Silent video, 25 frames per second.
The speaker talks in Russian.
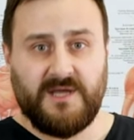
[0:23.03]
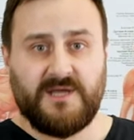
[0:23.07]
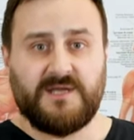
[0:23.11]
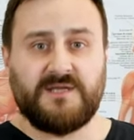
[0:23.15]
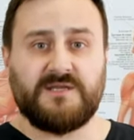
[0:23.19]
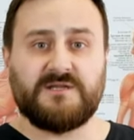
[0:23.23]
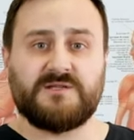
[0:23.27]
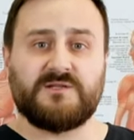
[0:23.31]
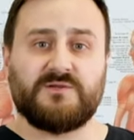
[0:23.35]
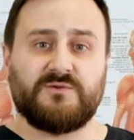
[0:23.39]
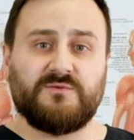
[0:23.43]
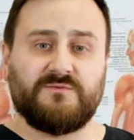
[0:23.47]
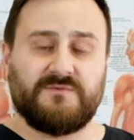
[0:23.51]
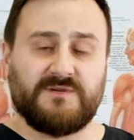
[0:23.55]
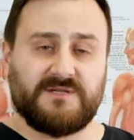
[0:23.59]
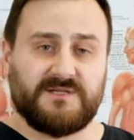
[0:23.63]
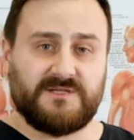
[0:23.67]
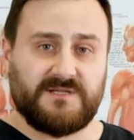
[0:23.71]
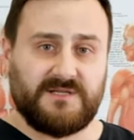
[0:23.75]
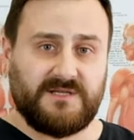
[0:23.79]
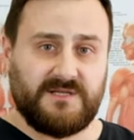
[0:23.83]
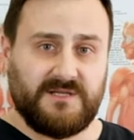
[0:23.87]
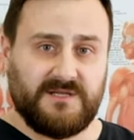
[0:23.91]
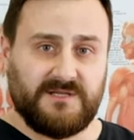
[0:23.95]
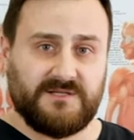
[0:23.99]
если у
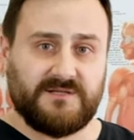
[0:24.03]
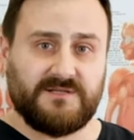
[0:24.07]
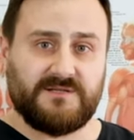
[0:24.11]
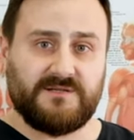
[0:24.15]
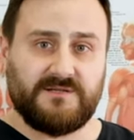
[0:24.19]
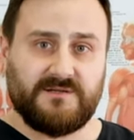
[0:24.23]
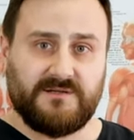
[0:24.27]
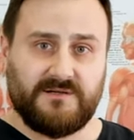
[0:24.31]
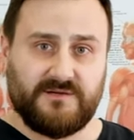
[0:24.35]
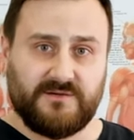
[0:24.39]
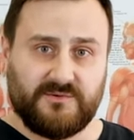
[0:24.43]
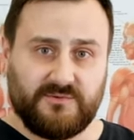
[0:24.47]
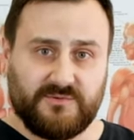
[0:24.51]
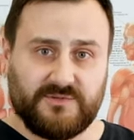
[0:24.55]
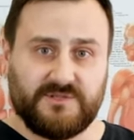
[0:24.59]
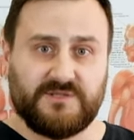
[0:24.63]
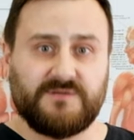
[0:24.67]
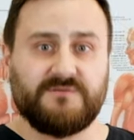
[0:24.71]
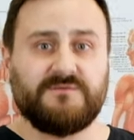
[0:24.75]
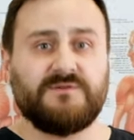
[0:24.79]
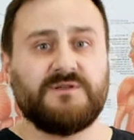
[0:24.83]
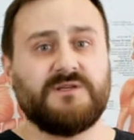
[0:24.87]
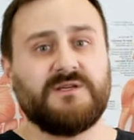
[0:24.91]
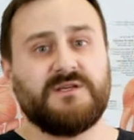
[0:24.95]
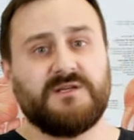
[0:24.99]
вас есть
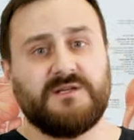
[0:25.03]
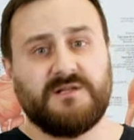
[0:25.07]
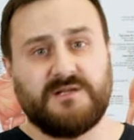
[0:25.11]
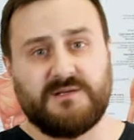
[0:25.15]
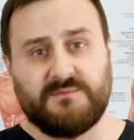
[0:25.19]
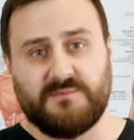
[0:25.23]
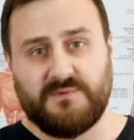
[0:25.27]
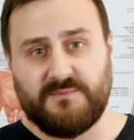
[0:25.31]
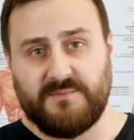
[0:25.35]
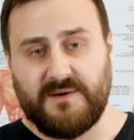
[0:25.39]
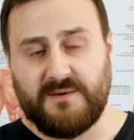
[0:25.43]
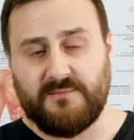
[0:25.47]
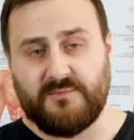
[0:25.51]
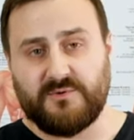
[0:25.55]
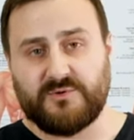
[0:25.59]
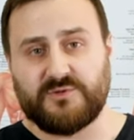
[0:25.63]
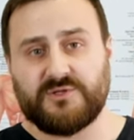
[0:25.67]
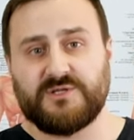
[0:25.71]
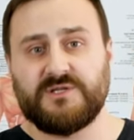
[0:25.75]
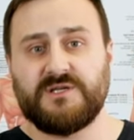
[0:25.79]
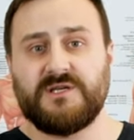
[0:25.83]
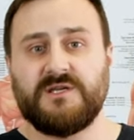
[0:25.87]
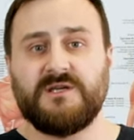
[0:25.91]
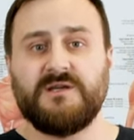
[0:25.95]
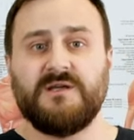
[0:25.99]
родственники, либо
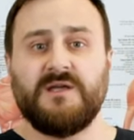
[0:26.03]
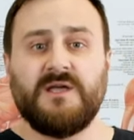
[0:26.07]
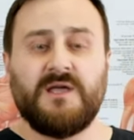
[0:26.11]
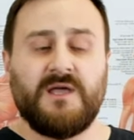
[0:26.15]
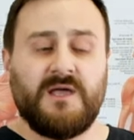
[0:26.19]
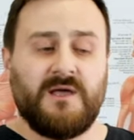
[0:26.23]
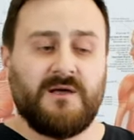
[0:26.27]
помощники,